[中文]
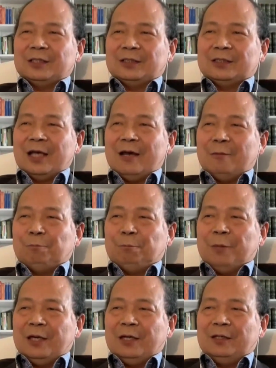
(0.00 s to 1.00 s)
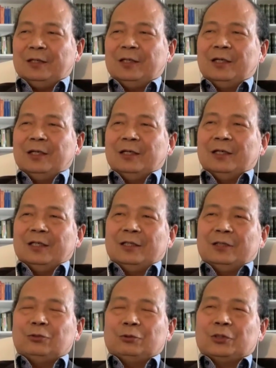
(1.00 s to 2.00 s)
个在被，
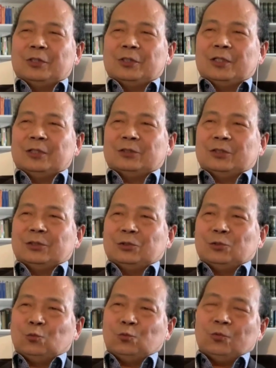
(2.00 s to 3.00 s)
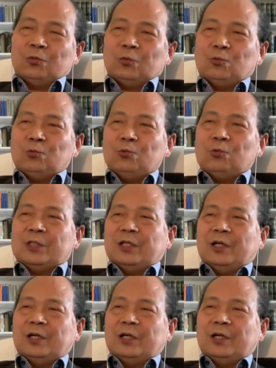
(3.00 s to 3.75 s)
呃，就是乌乌